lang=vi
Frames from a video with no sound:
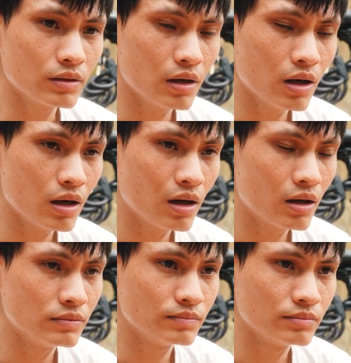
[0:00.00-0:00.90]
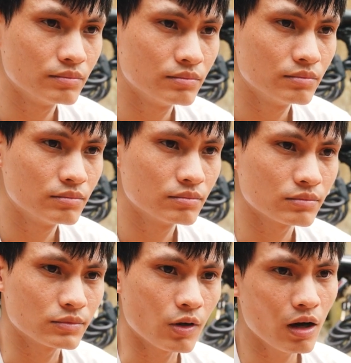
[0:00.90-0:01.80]
à,
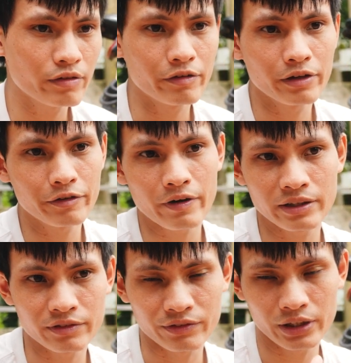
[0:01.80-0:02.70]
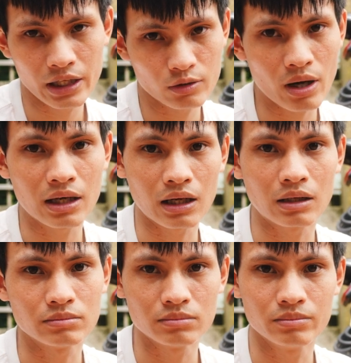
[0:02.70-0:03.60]
đó là về vấn đề phanh và vấn đề an toàn
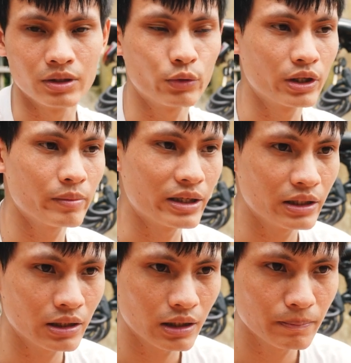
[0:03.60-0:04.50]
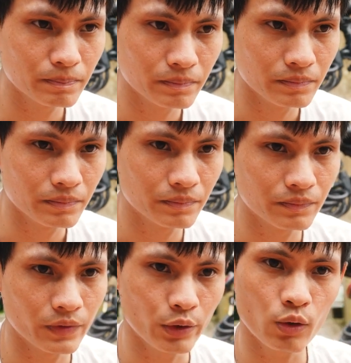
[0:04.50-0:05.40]
là mình khuyên các bạn nên nâng cấp
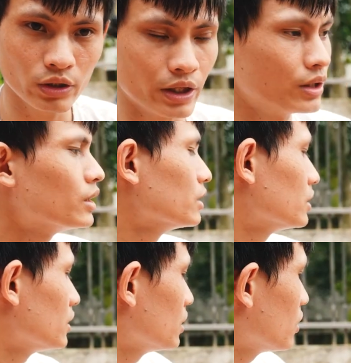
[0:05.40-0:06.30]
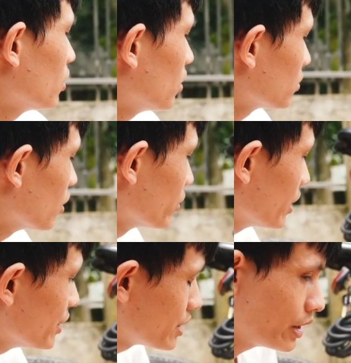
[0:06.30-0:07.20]
nếu có thể à, đầu
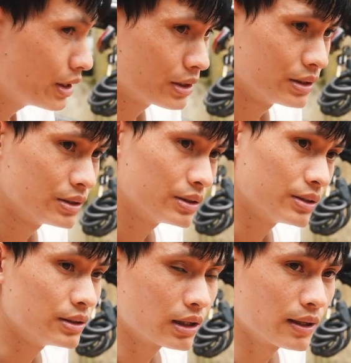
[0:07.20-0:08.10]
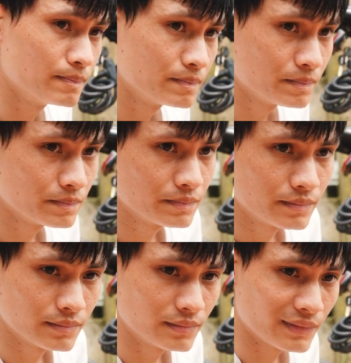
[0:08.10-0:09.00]
tiên IC nâng cấp
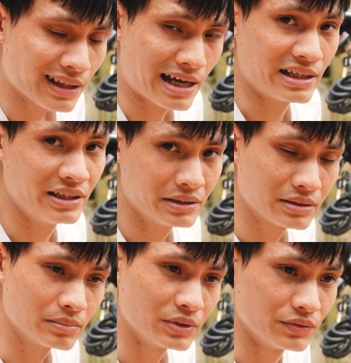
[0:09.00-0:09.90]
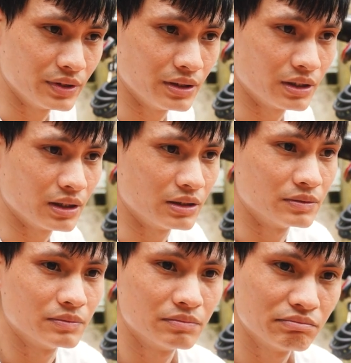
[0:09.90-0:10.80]
là nên bởi vì à,
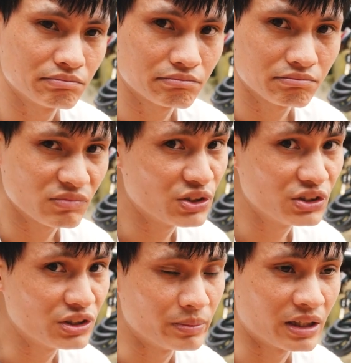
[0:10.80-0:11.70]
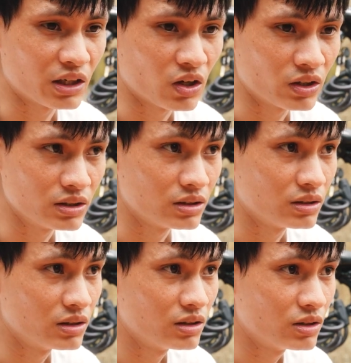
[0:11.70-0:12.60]
như gì mình đã nói thì
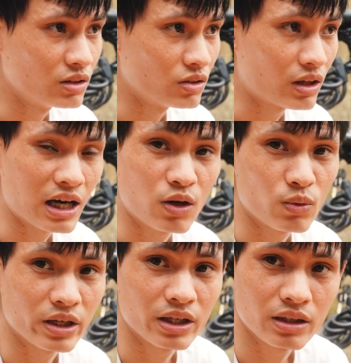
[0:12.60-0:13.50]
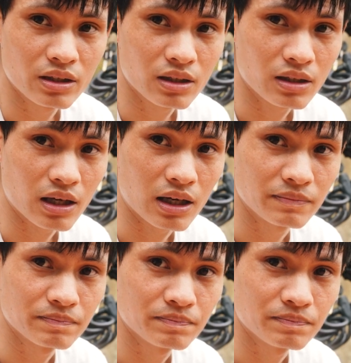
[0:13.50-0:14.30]
nó khá là ok ha